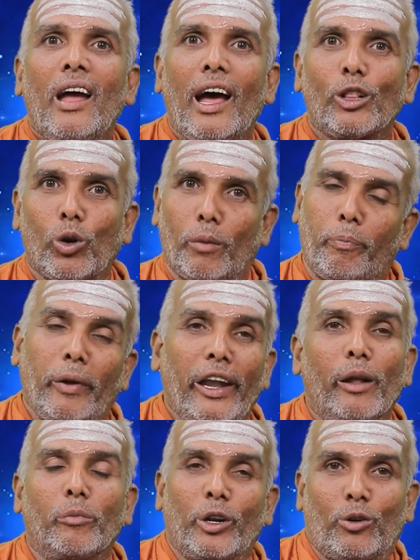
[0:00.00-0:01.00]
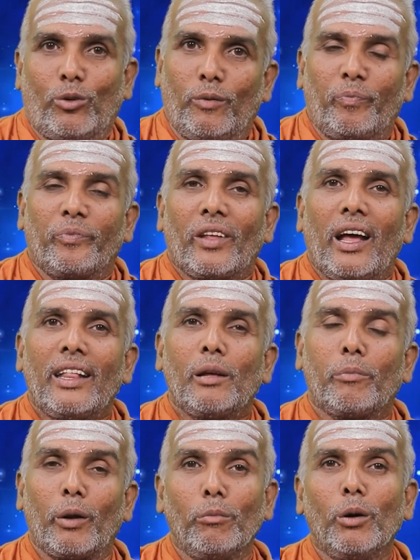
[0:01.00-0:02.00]
அதோட பீடம் இருக்கும் அதை
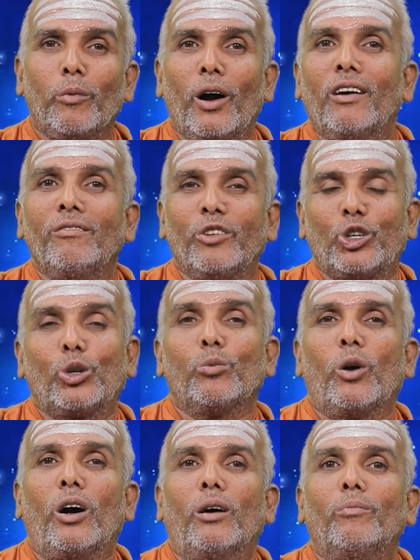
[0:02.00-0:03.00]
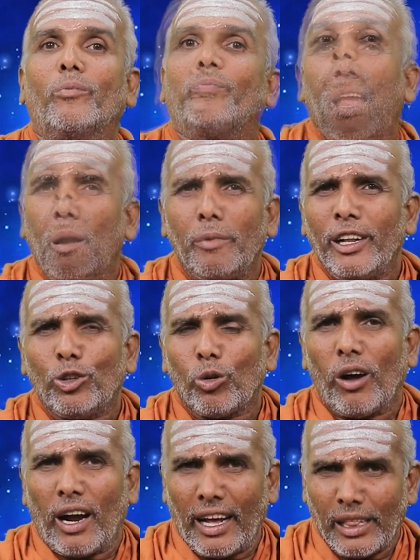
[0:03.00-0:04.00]
பிரம்மபாகம் விஷ்ணுபாகம் அப்படின்னு
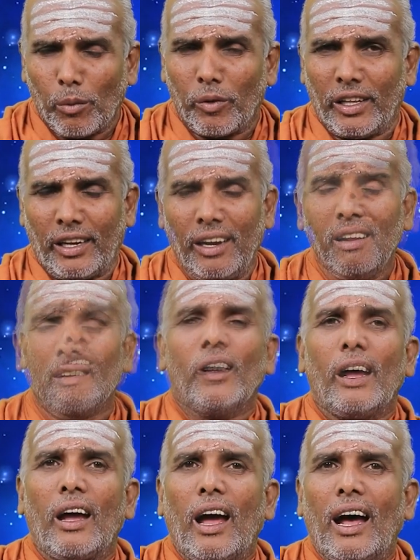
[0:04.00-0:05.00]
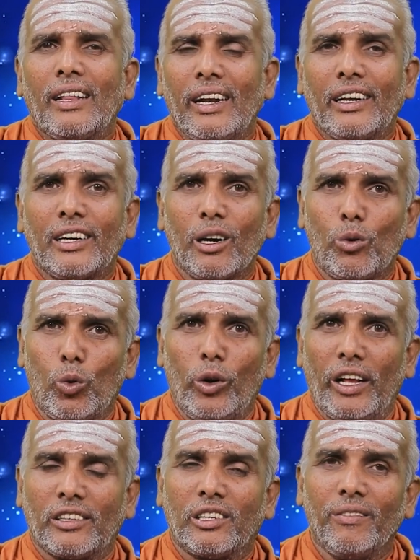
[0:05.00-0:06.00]
சொல்லுவாங்க அந்த மாதிரி அதில்
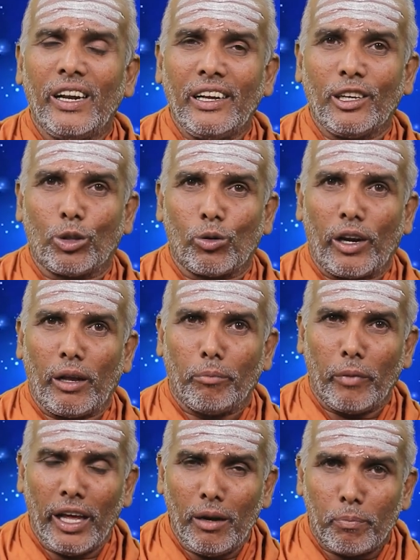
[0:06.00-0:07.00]
இருக்கக்கூடிய சிவலிங்கத்தினுடைய மேல்